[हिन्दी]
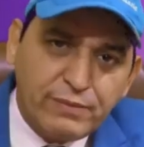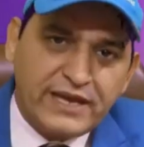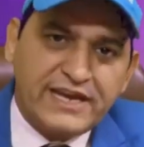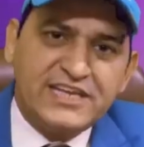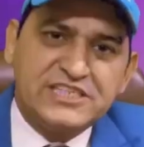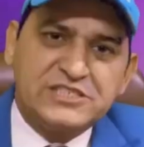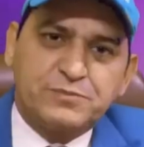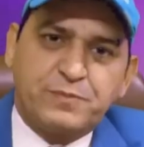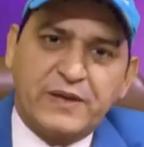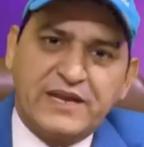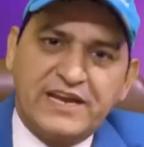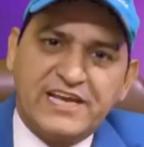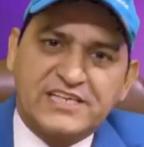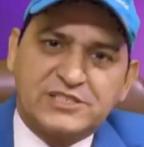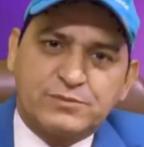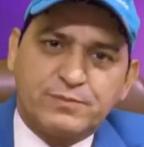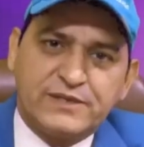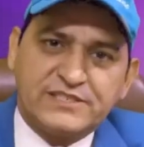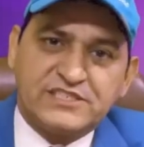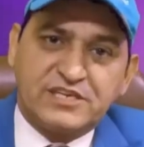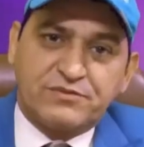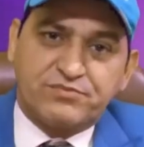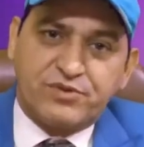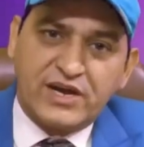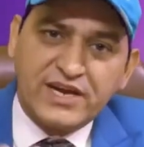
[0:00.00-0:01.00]
मैरिज पैलेस
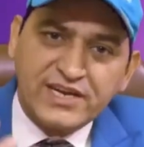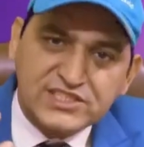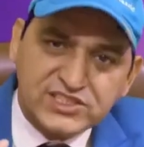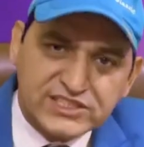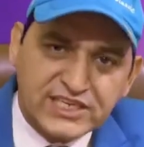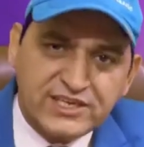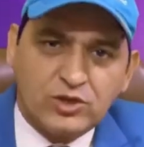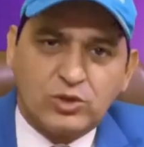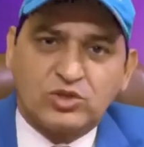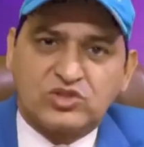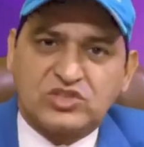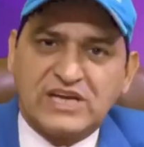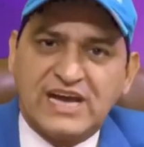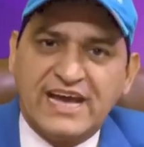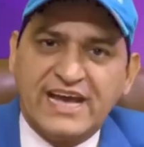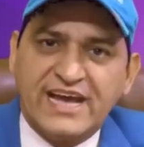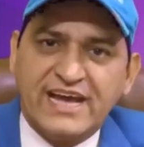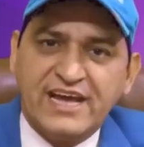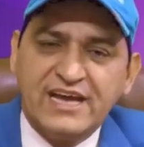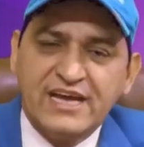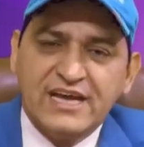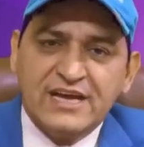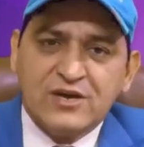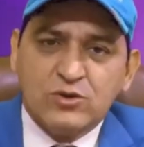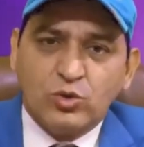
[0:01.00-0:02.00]
में जब फंक्शन होता
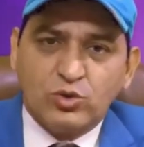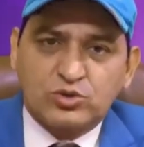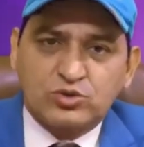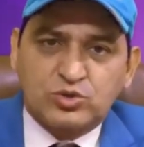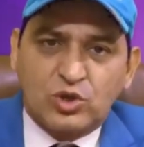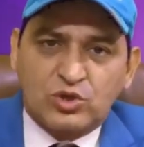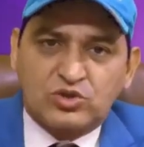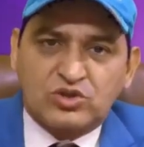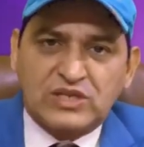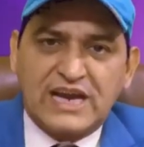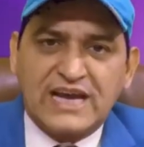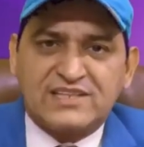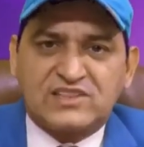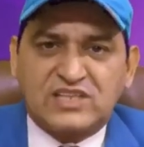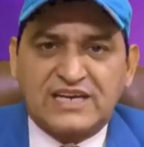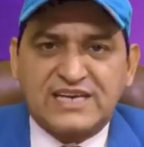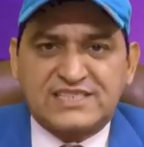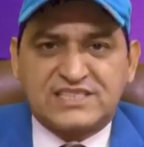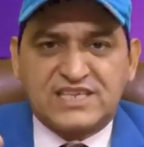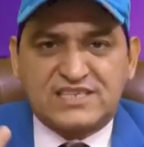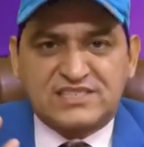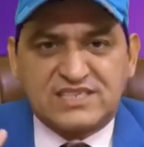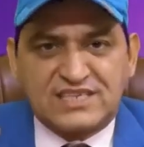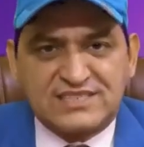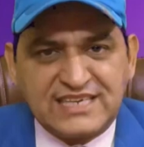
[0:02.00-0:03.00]
है उसको तरह तरह
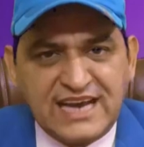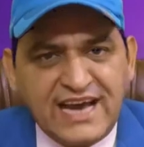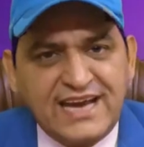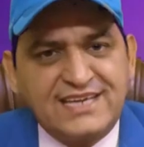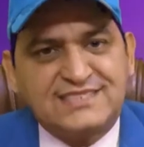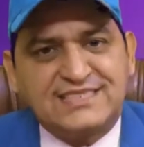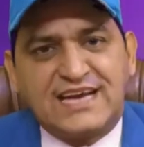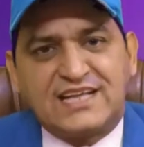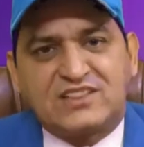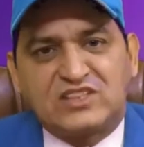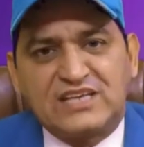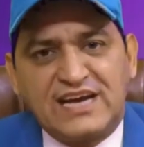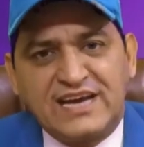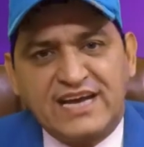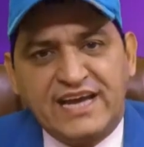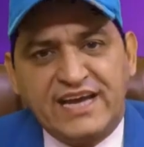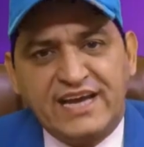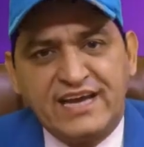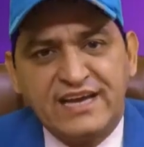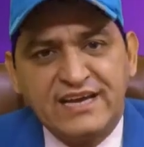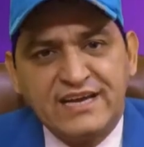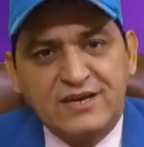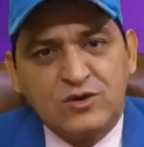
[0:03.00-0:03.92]
से सजाया जाता है